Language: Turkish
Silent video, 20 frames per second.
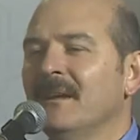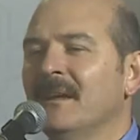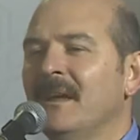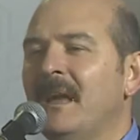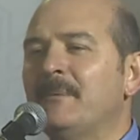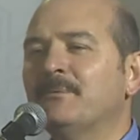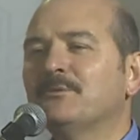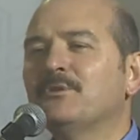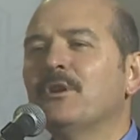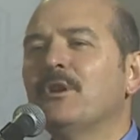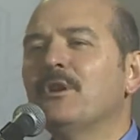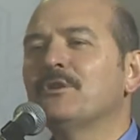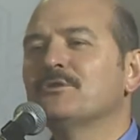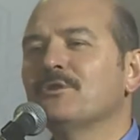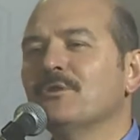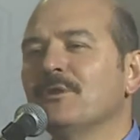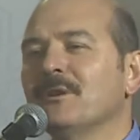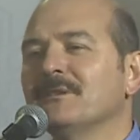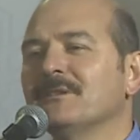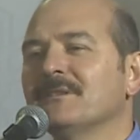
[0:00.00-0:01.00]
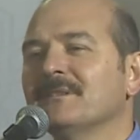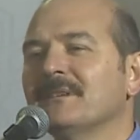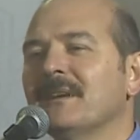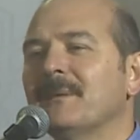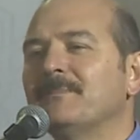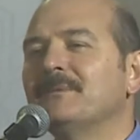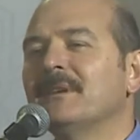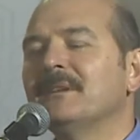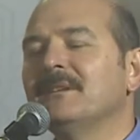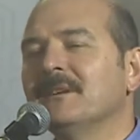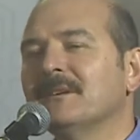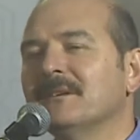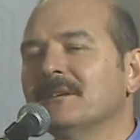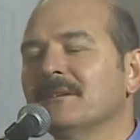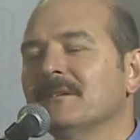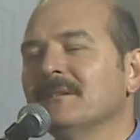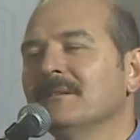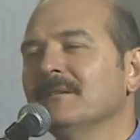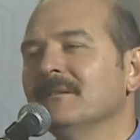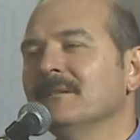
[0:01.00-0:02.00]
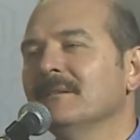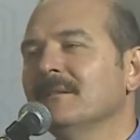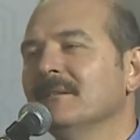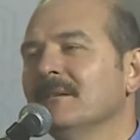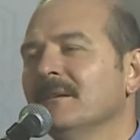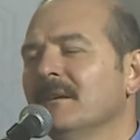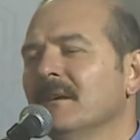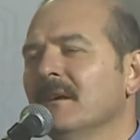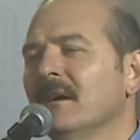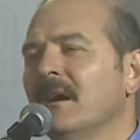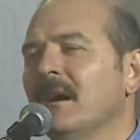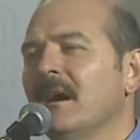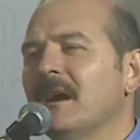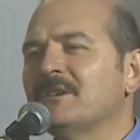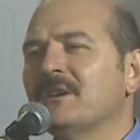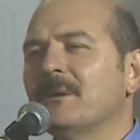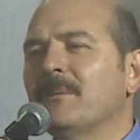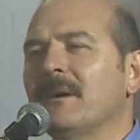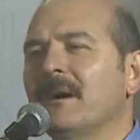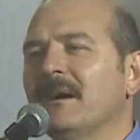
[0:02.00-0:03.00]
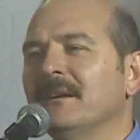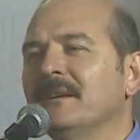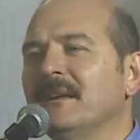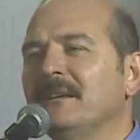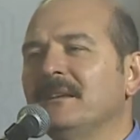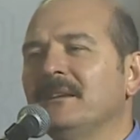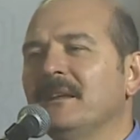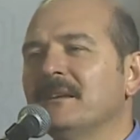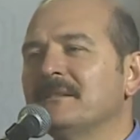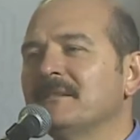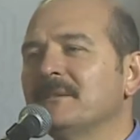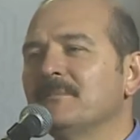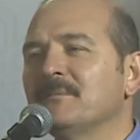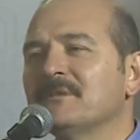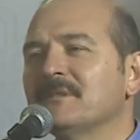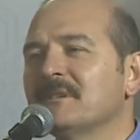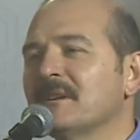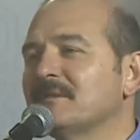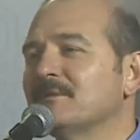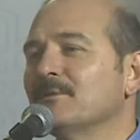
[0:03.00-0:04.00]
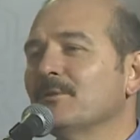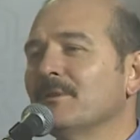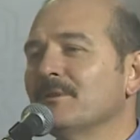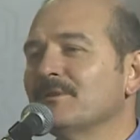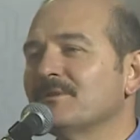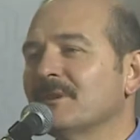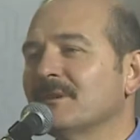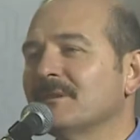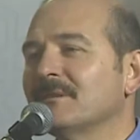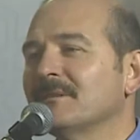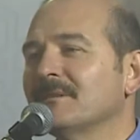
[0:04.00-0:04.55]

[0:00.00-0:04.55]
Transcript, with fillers: Hep şöyle söyledik. Hep dedik ki Acaba yeni neslimiz nasıl olacak?